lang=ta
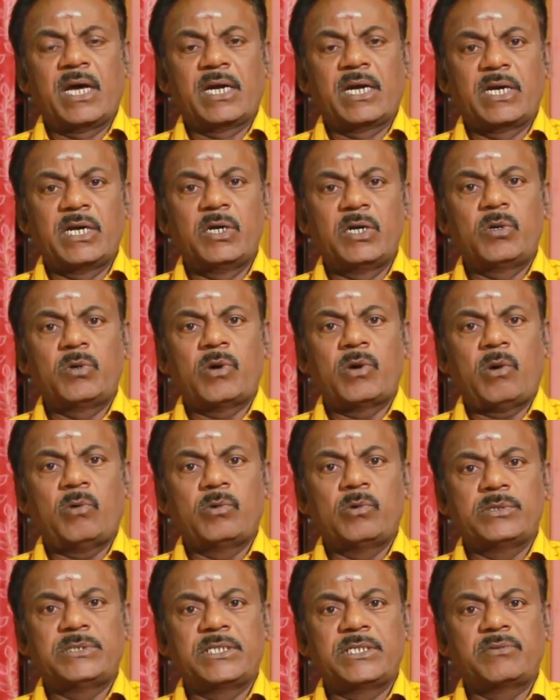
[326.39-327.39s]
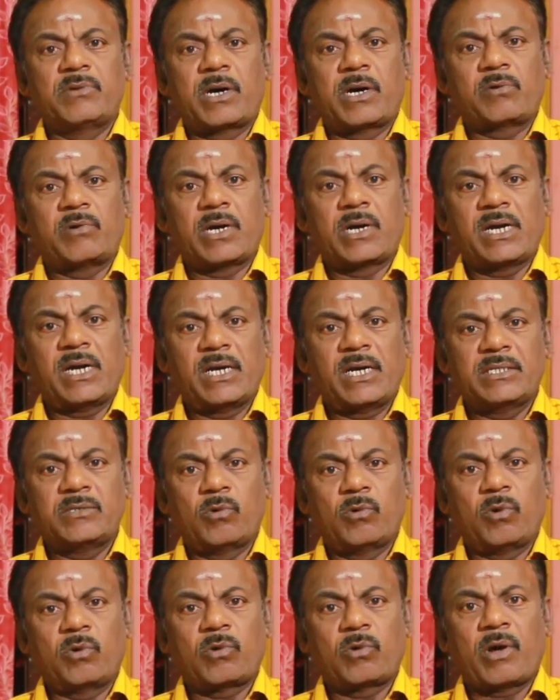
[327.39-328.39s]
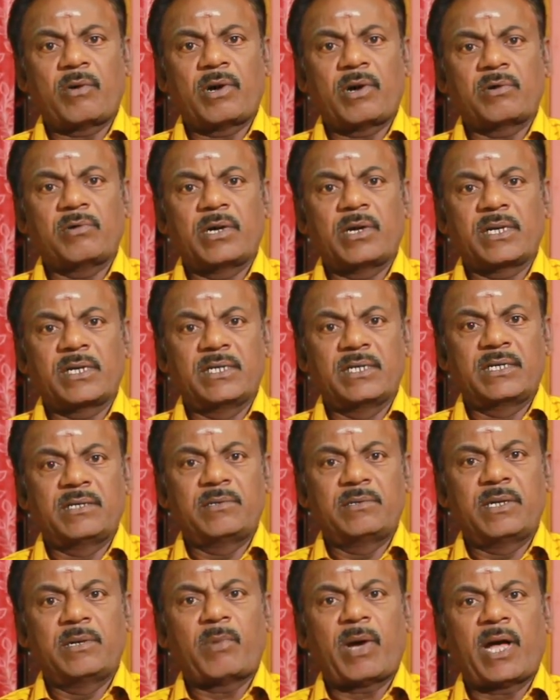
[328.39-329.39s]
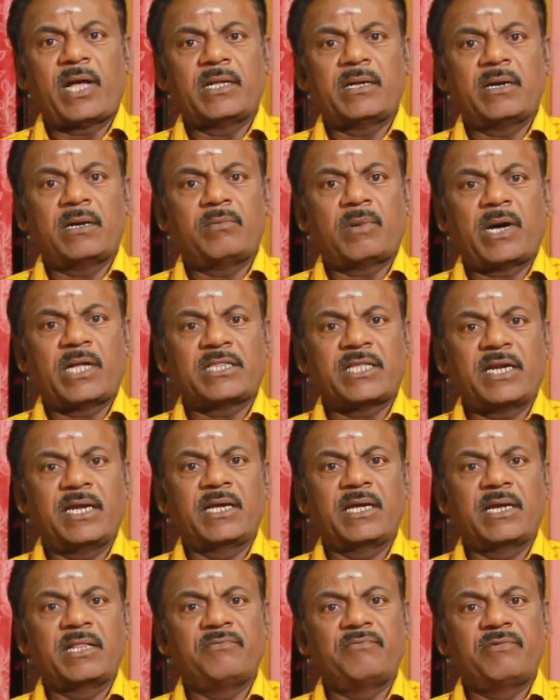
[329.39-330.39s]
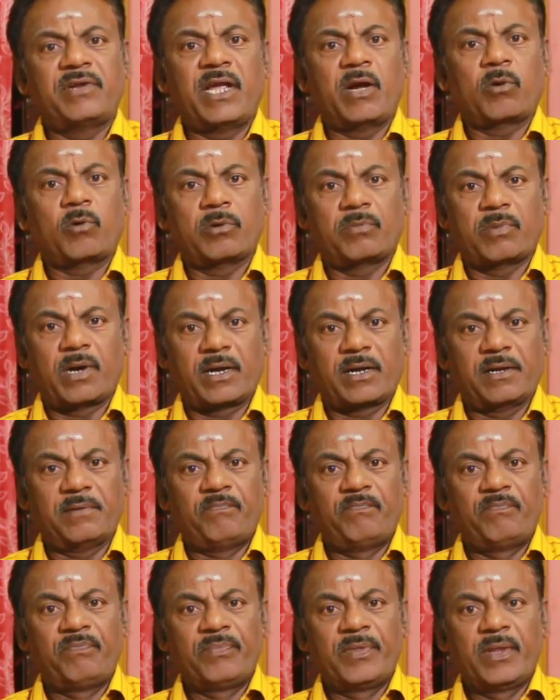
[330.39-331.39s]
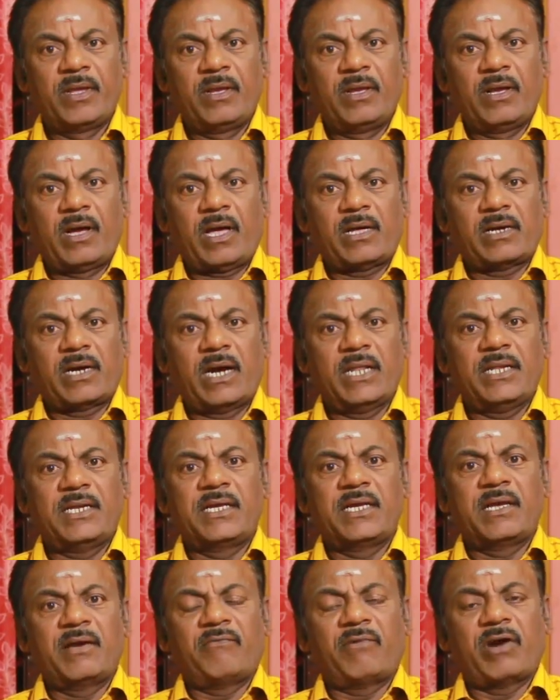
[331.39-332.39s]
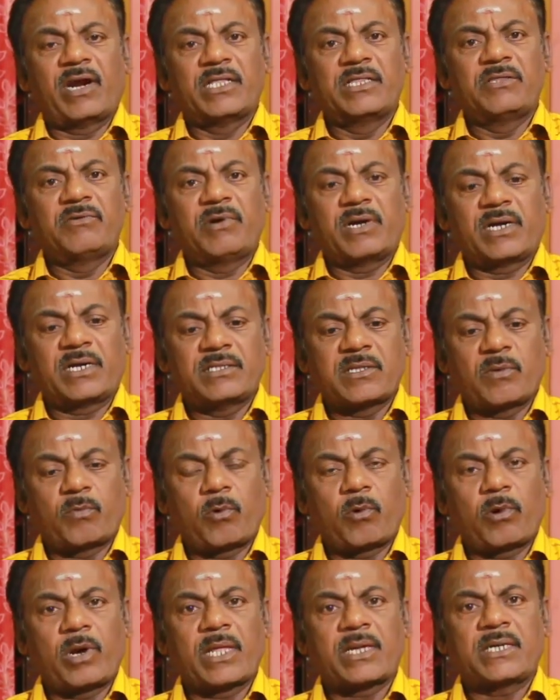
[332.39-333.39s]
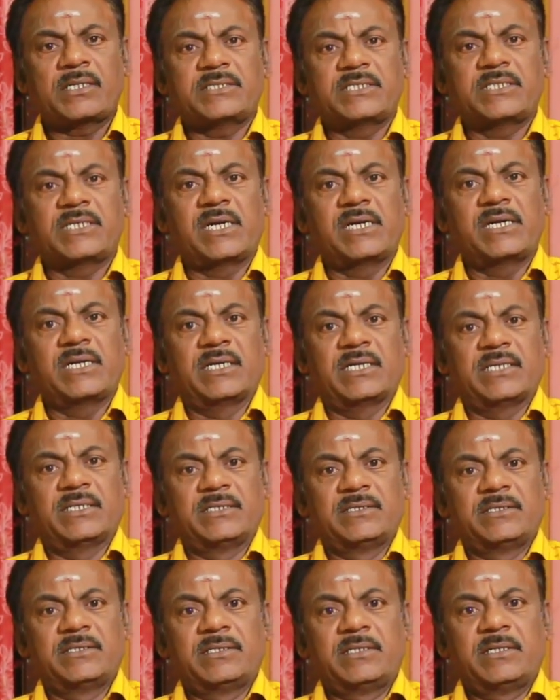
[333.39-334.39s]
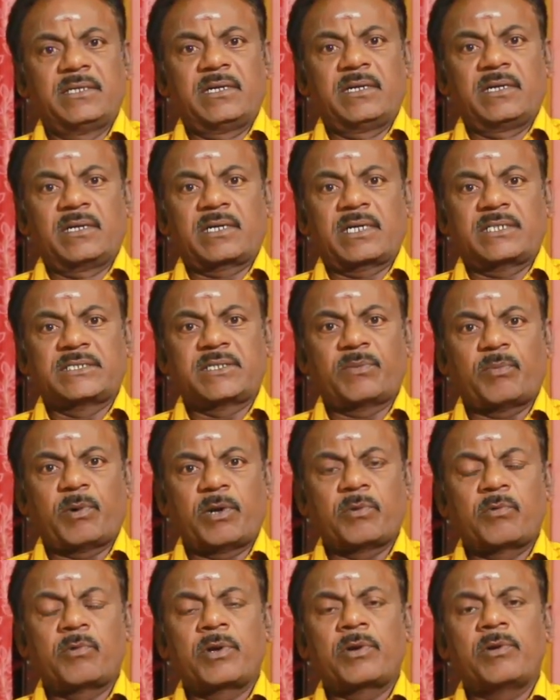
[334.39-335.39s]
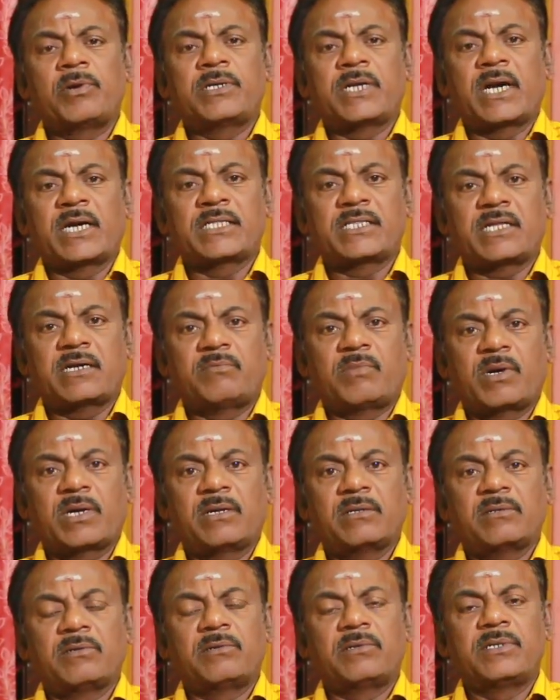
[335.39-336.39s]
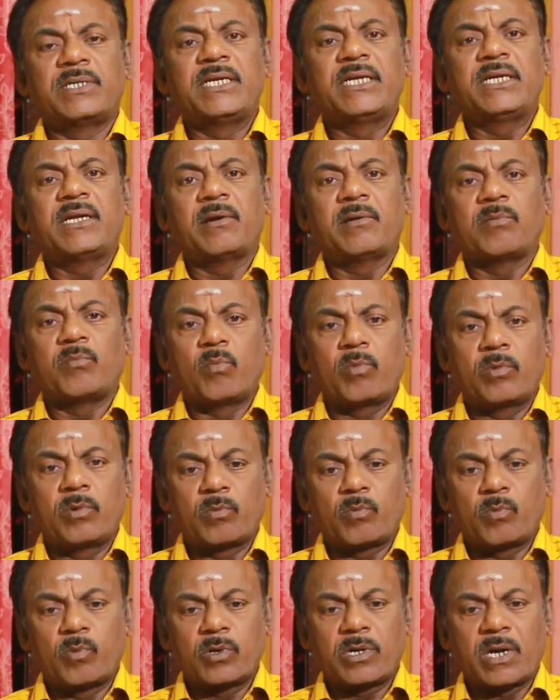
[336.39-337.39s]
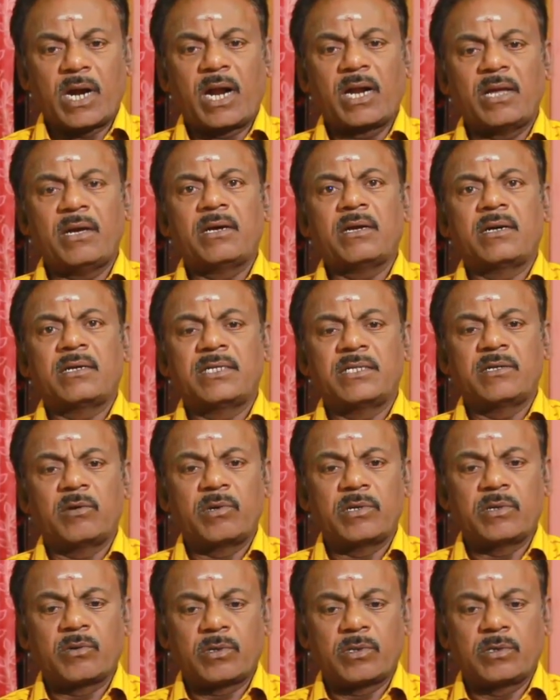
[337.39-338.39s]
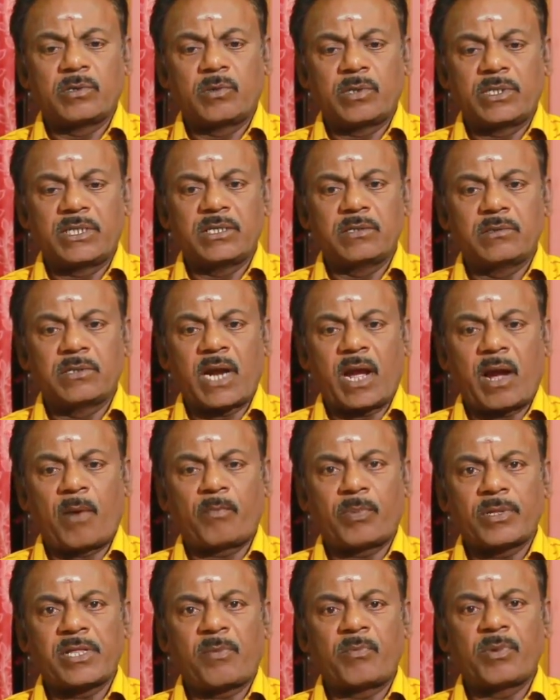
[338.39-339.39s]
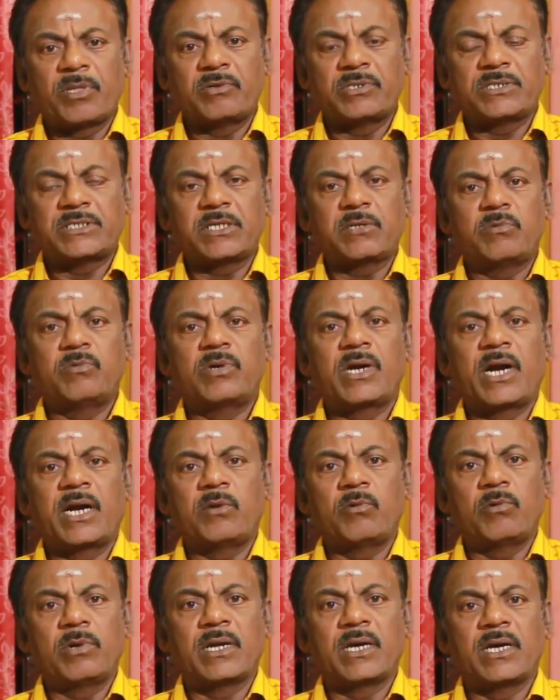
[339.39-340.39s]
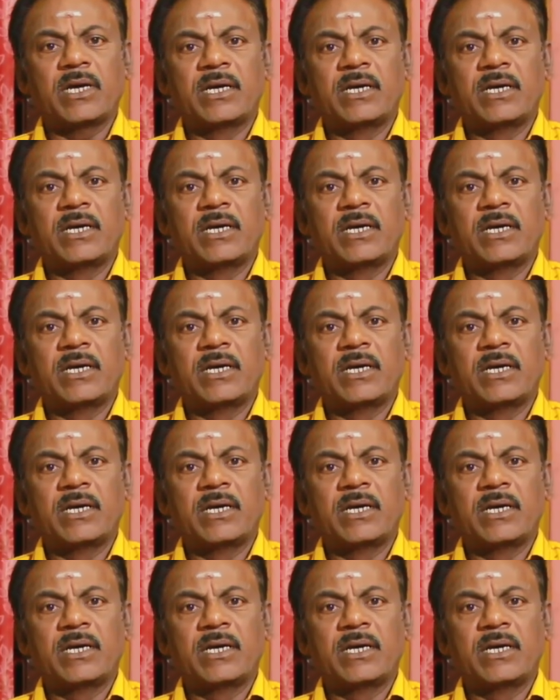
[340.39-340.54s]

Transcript: ரெண்டு ரூபா ஊசிக்கு வாங்குவாங்க அல்லது ஒரு ரூபா வாங்குவாங்க மா மாத்திரைங்கிறது ஃப்ரீயாக கொடுப்பாங்க அதனால் நீங்கள் வளர்ந்து வர்ற இந்த பொருளாதார சிக்கலில் கஷ்டப்படக்கூடியவங்களும் நடுத்தர மக்களும் நீங்கள் முற்கால இது ஒரு ஒரு நாற்பது ஐம்பது வருஷத்துக்கு முன்னாடி உள்ள